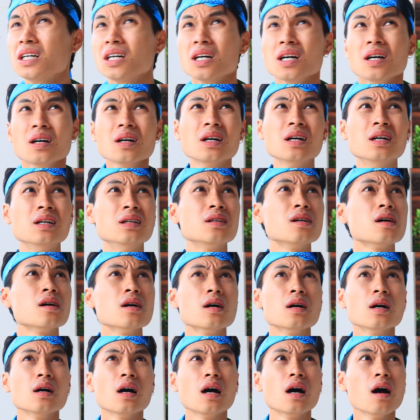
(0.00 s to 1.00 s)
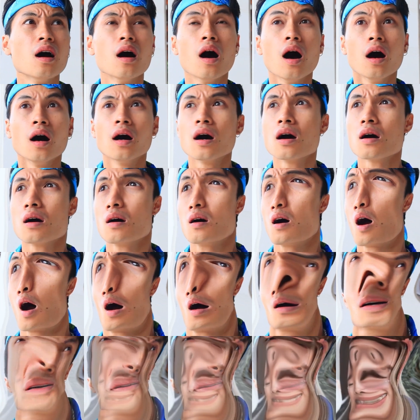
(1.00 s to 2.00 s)
만약 납치당한 거면
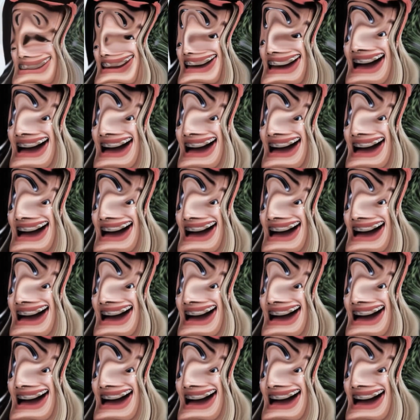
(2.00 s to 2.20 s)
어떡하지?